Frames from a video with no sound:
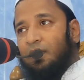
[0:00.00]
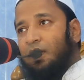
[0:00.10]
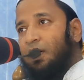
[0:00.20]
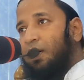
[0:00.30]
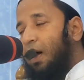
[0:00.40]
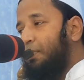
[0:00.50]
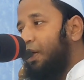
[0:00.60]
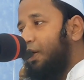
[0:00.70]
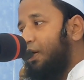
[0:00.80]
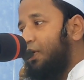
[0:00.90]
কি
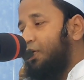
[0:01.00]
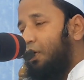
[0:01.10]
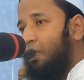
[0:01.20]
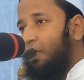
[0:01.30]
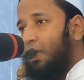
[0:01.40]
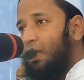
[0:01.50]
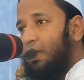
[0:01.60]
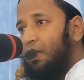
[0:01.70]
গ্রামে কি শহরে